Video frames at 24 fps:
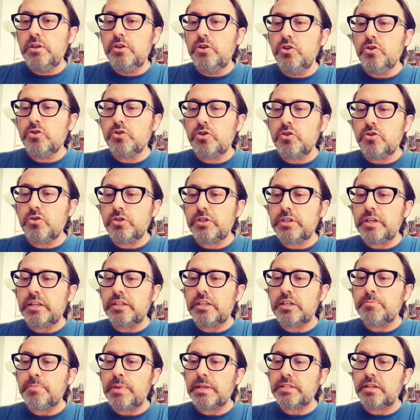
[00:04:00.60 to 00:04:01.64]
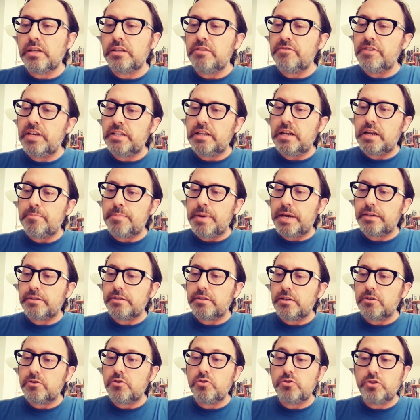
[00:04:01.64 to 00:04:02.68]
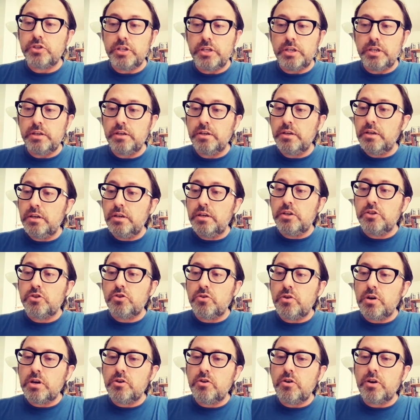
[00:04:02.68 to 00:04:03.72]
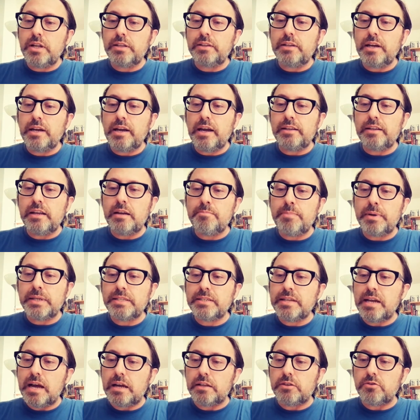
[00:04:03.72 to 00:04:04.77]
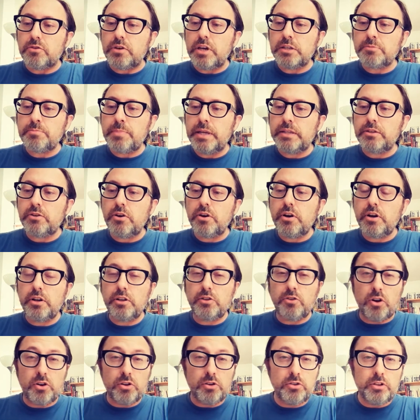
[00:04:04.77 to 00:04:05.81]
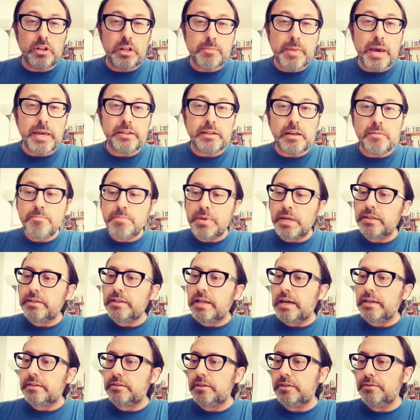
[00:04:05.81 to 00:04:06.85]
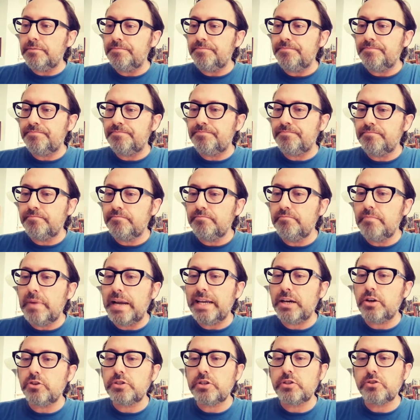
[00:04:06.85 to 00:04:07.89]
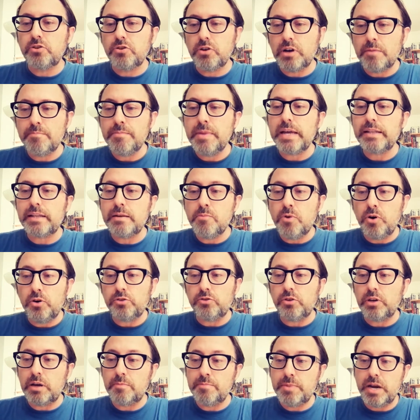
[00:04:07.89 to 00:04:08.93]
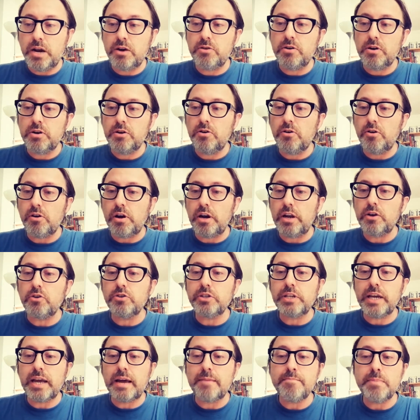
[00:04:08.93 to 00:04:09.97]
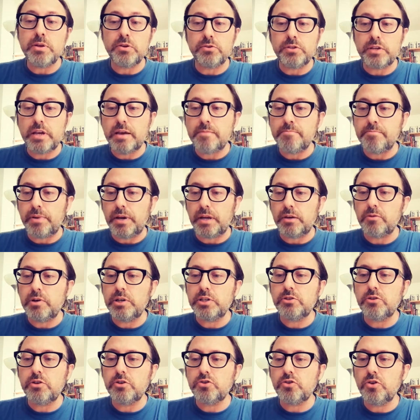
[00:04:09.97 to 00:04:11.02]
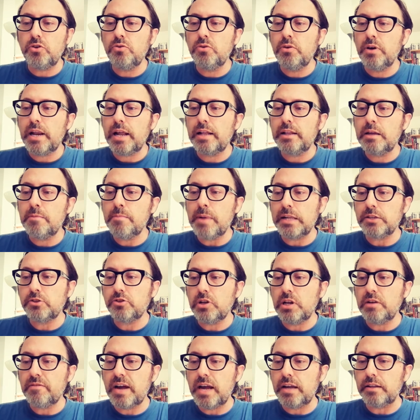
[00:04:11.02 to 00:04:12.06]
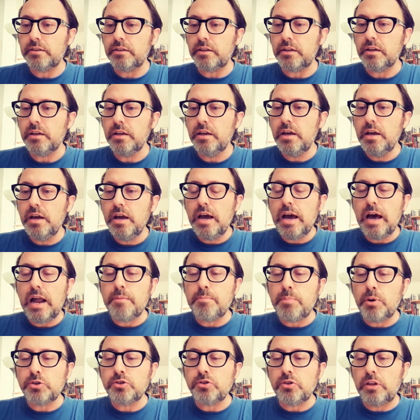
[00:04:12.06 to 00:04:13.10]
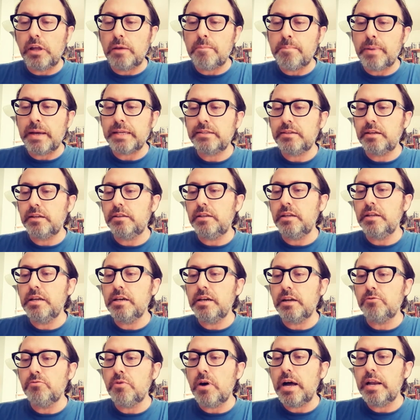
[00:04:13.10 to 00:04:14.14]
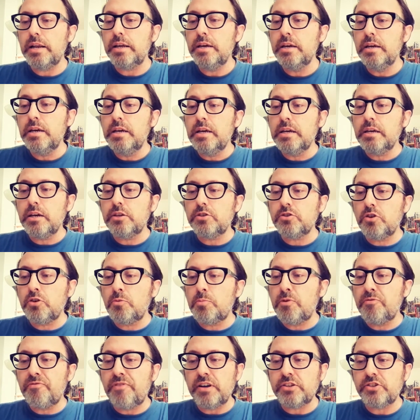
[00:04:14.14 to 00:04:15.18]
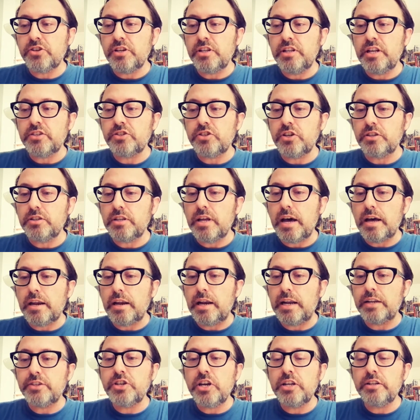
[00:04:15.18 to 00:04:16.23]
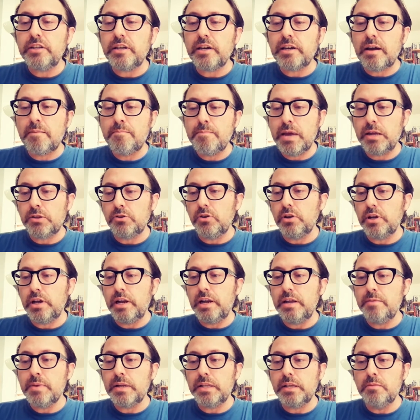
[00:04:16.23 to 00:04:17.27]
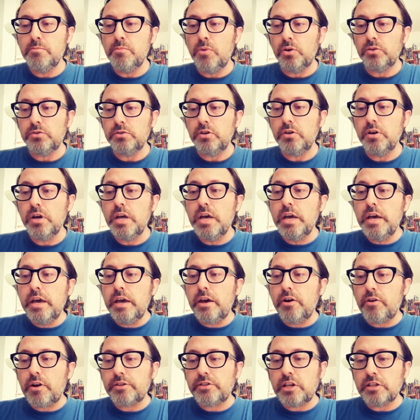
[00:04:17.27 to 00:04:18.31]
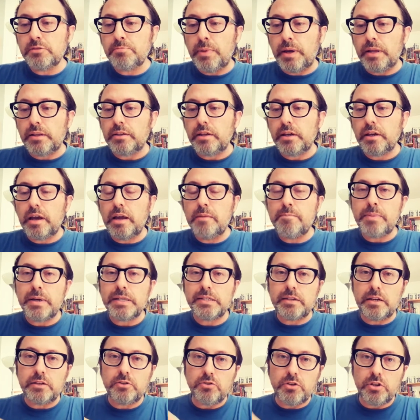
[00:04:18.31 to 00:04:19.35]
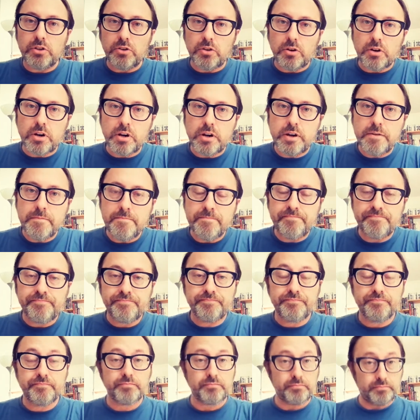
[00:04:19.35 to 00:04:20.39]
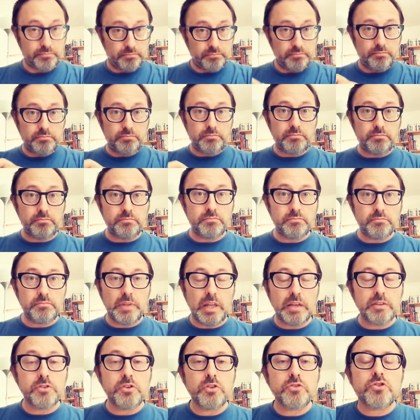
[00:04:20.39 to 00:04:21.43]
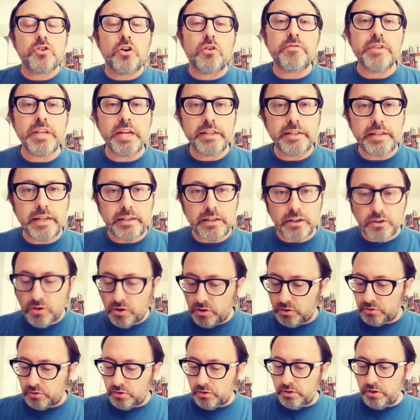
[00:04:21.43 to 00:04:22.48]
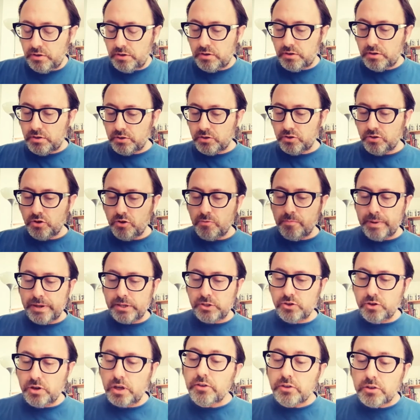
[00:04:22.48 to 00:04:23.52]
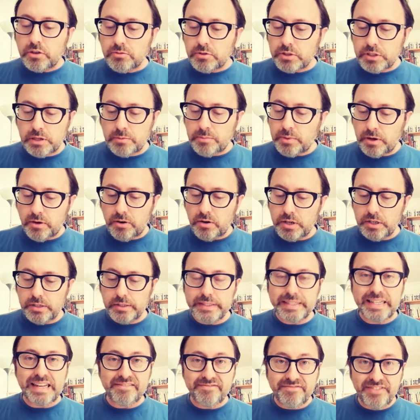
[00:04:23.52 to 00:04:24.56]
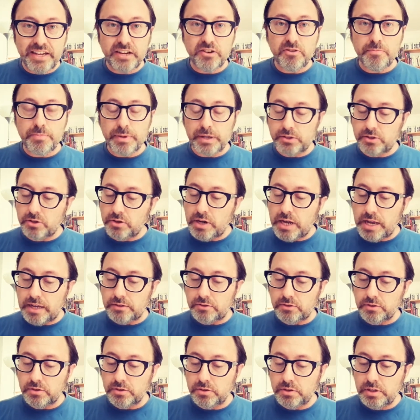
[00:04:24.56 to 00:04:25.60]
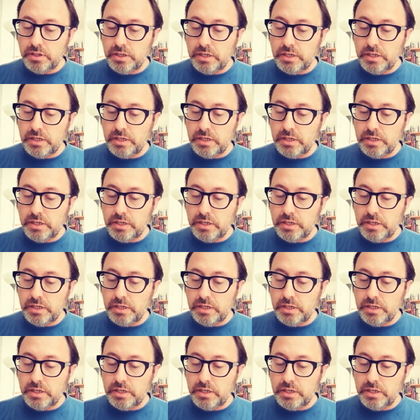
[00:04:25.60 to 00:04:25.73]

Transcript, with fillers: non sono stati spazzati via dalla peste, così sono ancora attaccati al passato e aspettano il ritorno dei bei tempi andati. Ma le cose sono cambiate molto, e cambieranno ancora, le cose cambiano sempre. Questo è solo un grande balzo in avanti, al posto dei passettini graduali che sono più facili da accettare. La gente ha cambiato il clima del mondo e ora si aspetta che il passato ritorni. Non so, vi rendete conto? Io sono impressionato da queste parole, davvero impressionato.